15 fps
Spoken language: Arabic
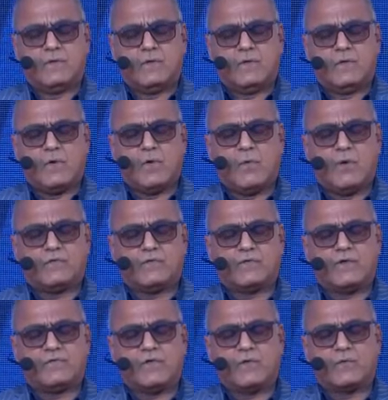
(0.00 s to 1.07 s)
هو
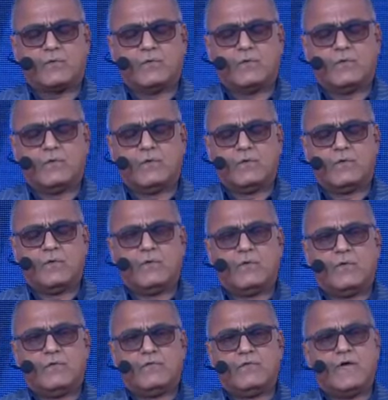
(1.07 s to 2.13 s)
السفر
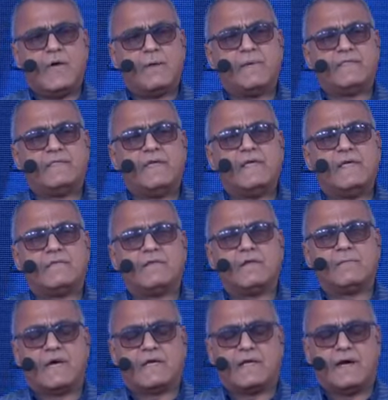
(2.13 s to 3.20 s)
في ابديه
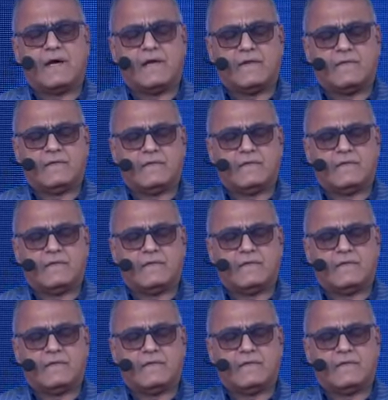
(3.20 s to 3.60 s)
المكان